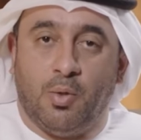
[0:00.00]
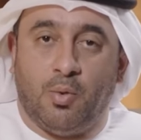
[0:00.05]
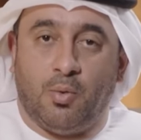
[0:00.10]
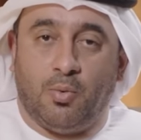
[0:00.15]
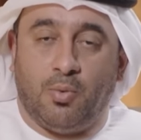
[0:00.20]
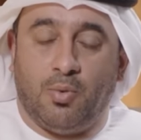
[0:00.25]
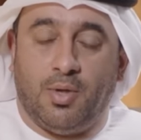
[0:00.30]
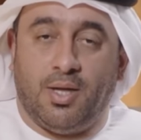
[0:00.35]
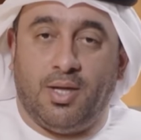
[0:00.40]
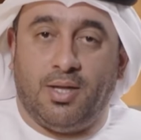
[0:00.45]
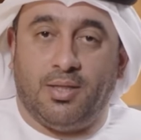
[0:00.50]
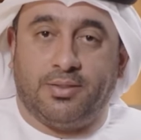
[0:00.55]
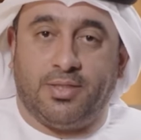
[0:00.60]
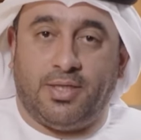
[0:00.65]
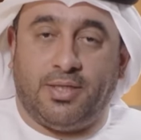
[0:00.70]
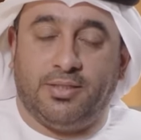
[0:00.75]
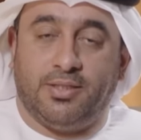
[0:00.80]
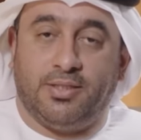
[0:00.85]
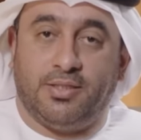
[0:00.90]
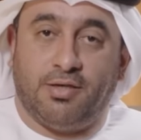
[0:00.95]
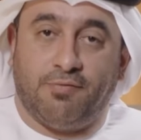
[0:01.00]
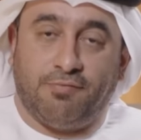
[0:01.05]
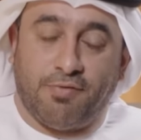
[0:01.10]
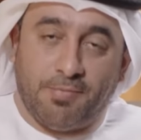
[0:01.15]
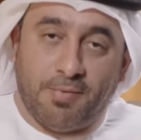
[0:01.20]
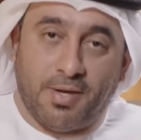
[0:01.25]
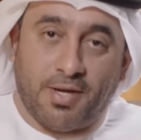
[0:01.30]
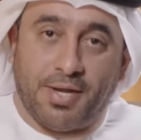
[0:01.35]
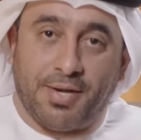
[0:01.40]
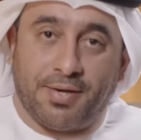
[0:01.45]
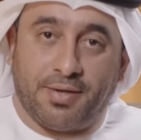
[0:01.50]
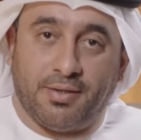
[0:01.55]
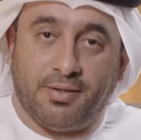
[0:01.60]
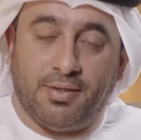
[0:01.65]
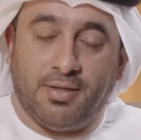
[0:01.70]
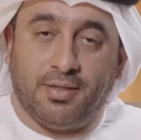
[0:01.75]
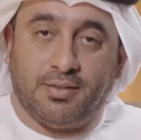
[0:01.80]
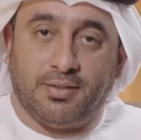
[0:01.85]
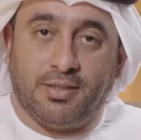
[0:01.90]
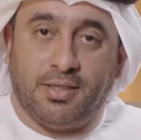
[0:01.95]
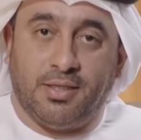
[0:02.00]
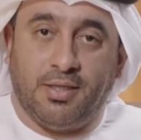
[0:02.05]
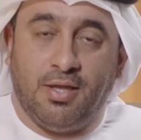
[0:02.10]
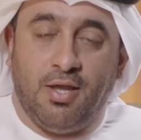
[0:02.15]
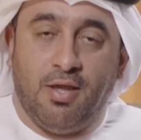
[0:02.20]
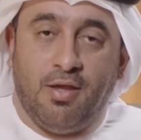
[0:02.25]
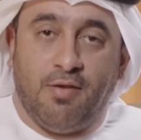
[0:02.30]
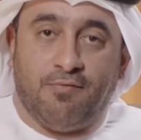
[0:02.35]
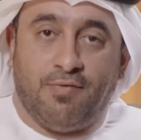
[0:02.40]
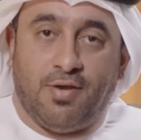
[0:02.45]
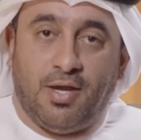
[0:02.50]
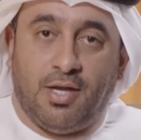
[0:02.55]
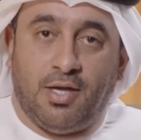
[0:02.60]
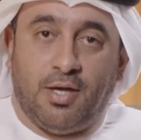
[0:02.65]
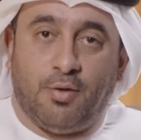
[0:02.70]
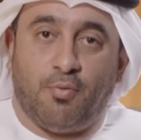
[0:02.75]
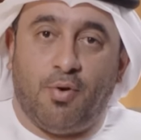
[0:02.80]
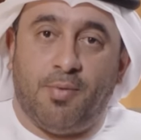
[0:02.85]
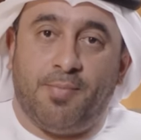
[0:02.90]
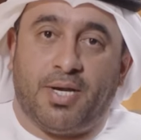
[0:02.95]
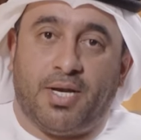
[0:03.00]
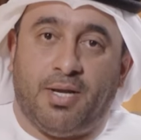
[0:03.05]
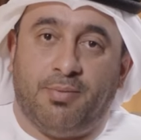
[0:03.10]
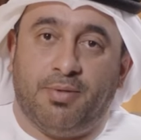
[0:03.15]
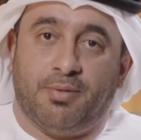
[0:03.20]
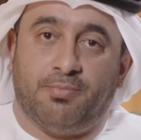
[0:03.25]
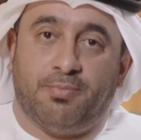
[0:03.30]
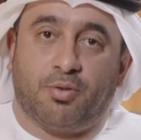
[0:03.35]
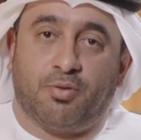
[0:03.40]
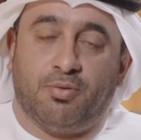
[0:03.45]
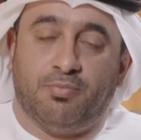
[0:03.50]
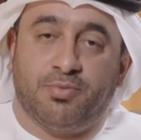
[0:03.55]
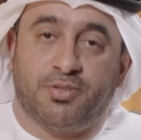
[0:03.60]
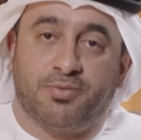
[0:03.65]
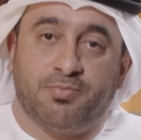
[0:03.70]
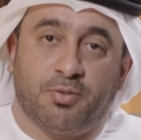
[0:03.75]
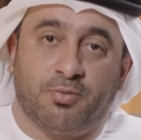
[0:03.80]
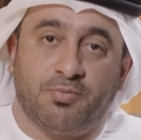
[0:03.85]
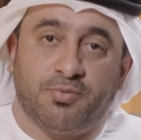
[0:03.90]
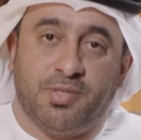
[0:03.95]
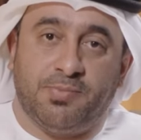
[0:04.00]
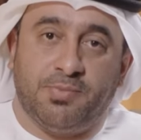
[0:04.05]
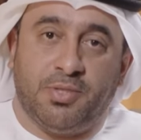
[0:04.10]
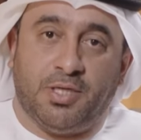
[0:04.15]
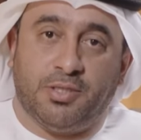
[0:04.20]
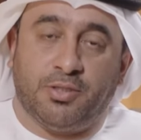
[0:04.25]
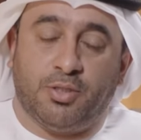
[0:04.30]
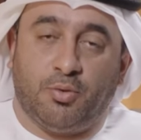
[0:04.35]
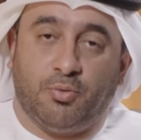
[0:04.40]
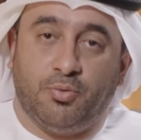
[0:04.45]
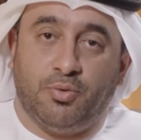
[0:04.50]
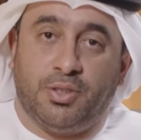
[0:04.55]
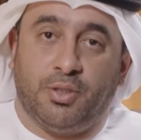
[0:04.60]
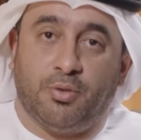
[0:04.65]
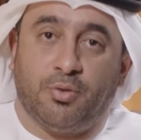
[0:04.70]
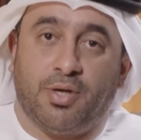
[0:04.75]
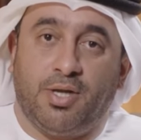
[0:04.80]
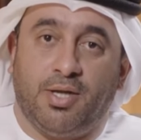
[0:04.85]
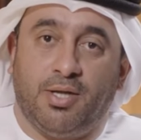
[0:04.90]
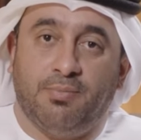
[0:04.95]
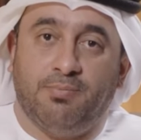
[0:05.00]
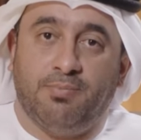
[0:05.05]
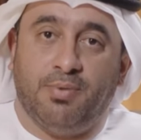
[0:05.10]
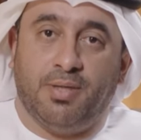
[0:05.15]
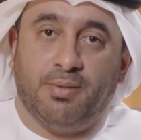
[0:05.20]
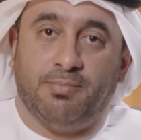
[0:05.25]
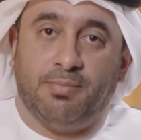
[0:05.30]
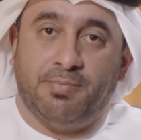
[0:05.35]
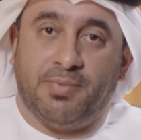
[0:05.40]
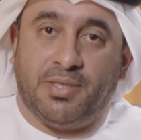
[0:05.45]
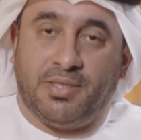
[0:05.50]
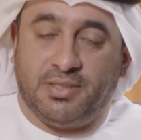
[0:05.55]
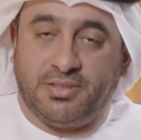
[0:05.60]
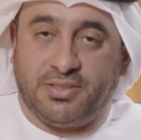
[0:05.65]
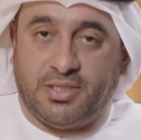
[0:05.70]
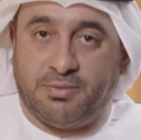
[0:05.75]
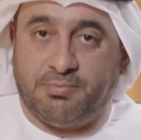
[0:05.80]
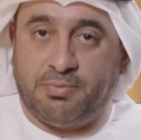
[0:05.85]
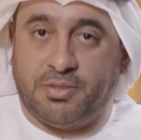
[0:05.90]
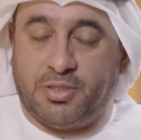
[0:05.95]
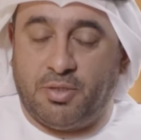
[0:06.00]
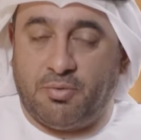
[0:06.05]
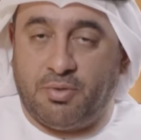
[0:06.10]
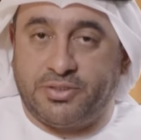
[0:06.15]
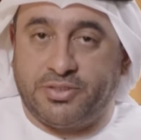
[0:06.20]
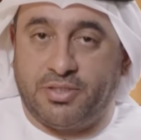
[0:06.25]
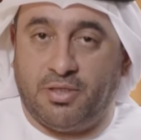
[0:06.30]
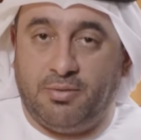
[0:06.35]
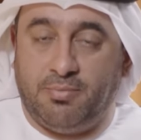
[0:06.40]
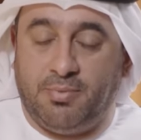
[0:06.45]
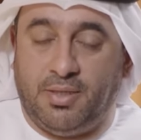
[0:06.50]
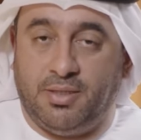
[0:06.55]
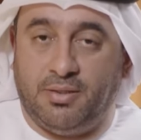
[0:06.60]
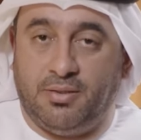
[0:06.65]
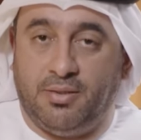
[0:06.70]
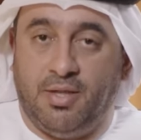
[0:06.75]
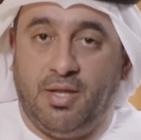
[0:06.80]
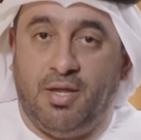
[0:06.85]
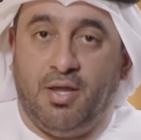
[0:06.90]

وتحديدا في مقر النادي فاهلا ومرحبا بكم باسمكم جميعا دعوني ارحب بمن اسعد بالتواصل معه